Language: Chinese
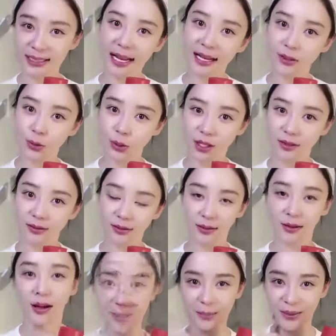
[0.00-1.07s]
选择
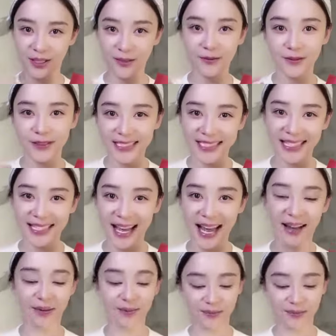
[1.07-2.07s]
水给皮肤解压，